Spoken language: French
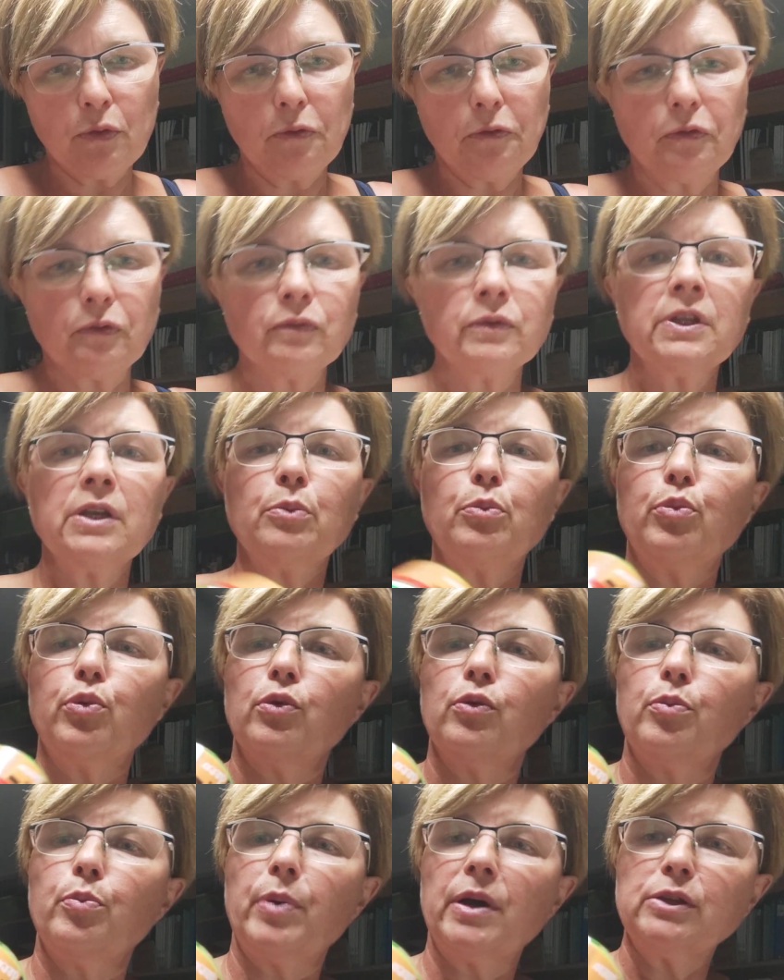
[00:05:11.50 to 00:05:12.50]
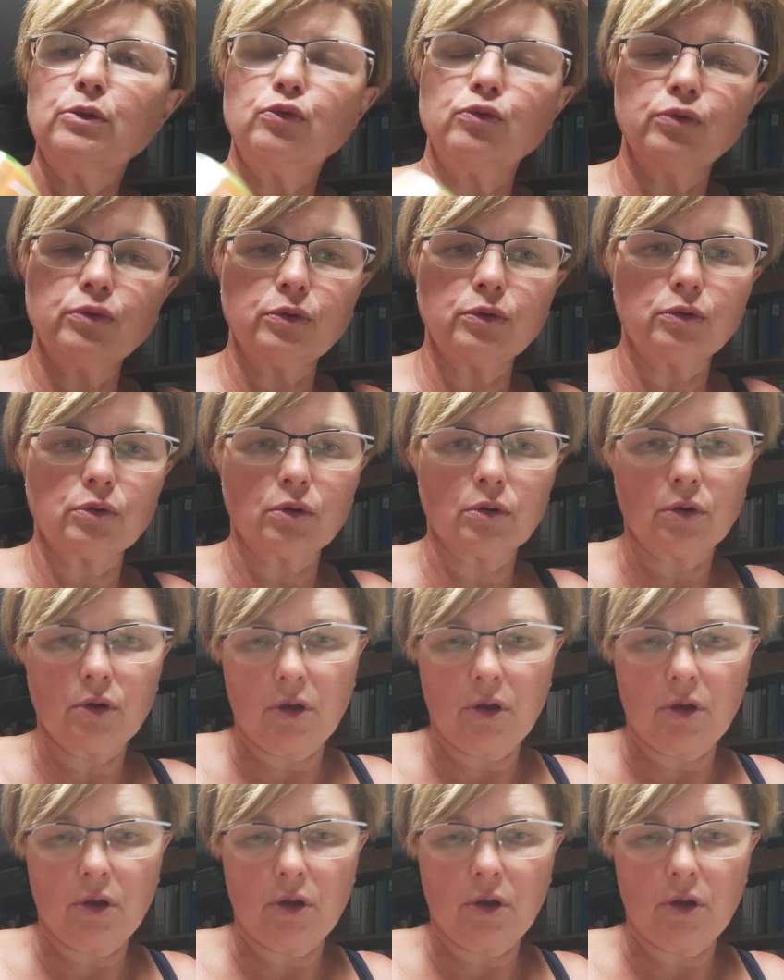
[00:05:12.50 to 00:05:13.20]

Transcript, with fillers: au fond des pots, pas tous.